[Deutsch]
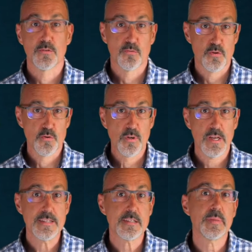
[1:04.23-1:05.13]
und
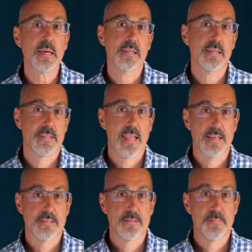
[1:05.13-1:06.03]
Schüler inspirieren
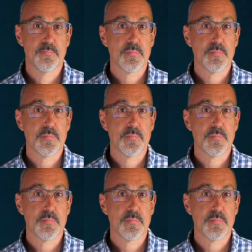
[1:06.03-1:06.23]
lassen.